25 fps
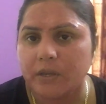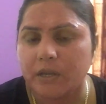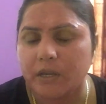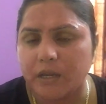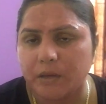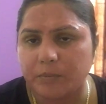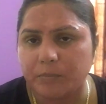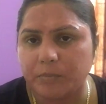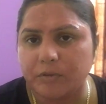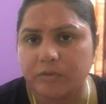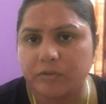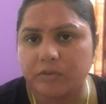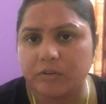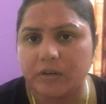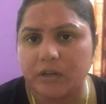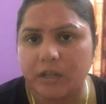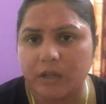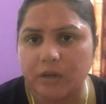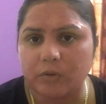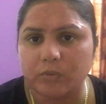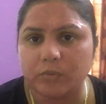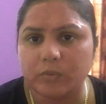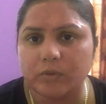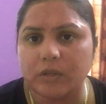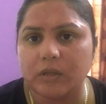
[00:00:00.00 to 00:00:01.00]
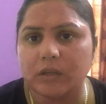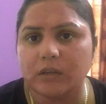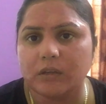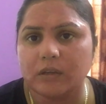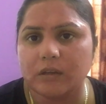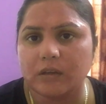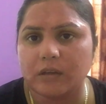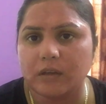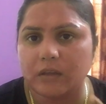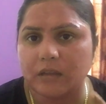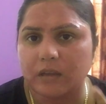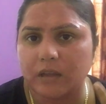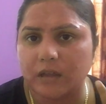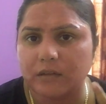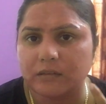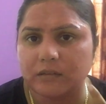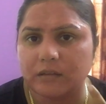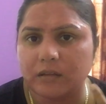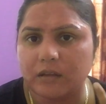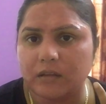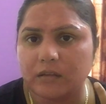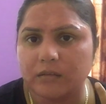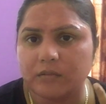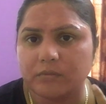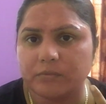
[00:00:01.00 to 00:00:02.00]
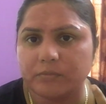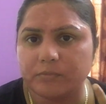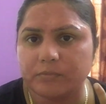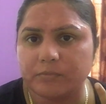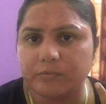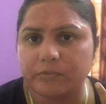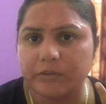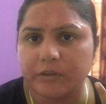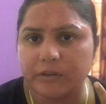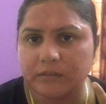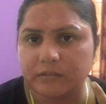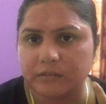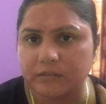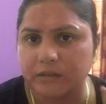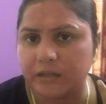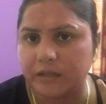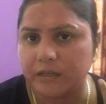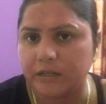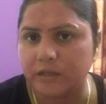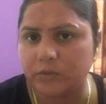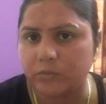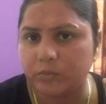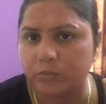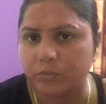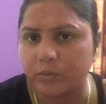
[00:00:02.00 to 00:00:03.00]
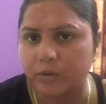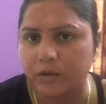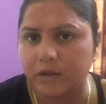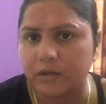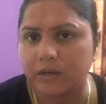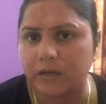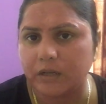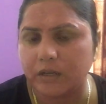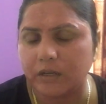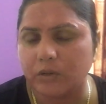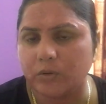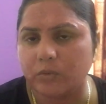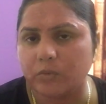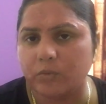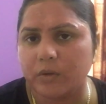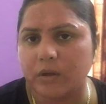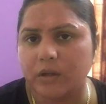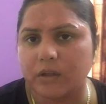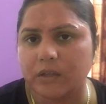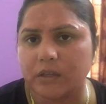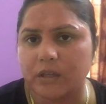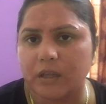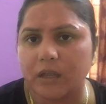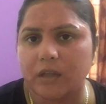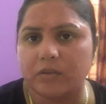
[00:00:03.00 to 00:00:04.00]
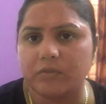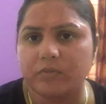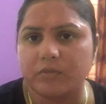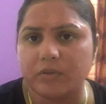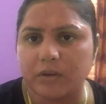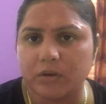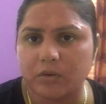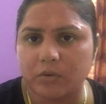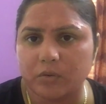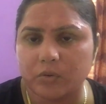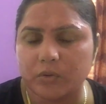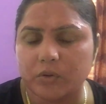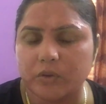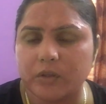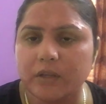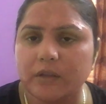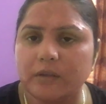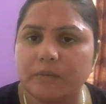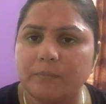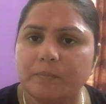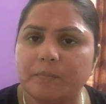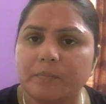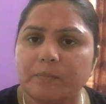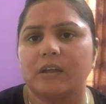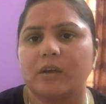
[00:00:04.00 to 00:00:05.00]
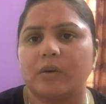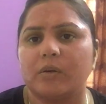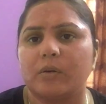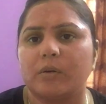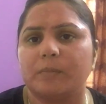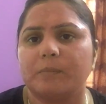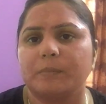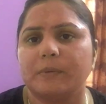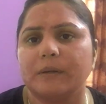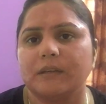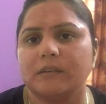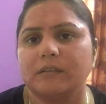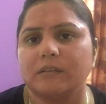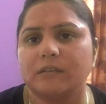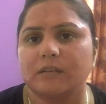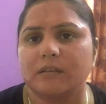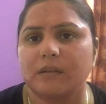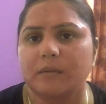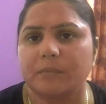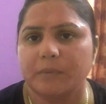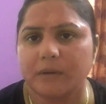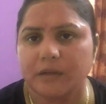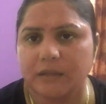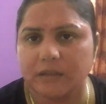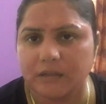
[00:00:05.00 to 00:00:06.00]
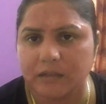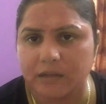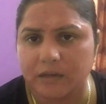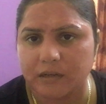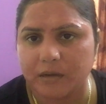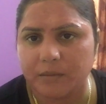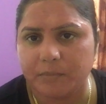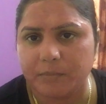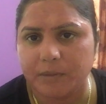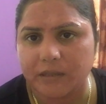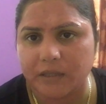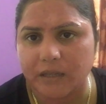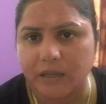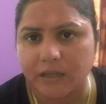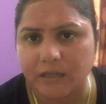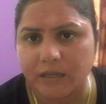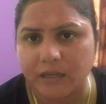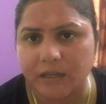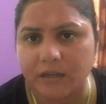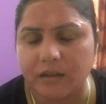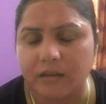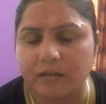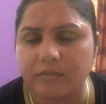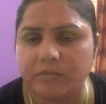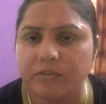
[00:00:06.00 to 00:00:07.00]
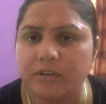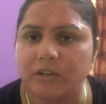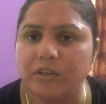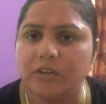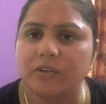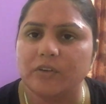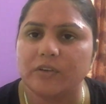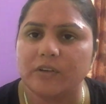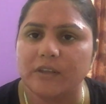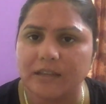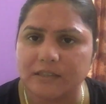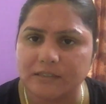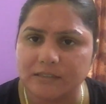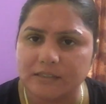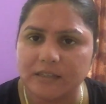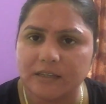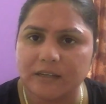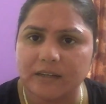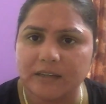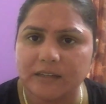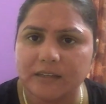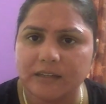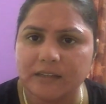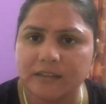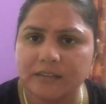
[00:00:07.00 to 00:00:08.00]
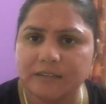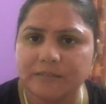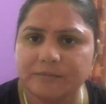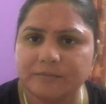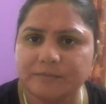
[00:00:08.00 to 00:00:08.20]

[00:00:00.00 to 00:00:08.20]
एक पिक्चर डालूंगी कि कैसा फेस क्लीन हुआ नहीं हुआ क्या इफ़ेक्ट होता है और प्लीज़ कमेंट करके बताइएगा वीडियो कैसी लगी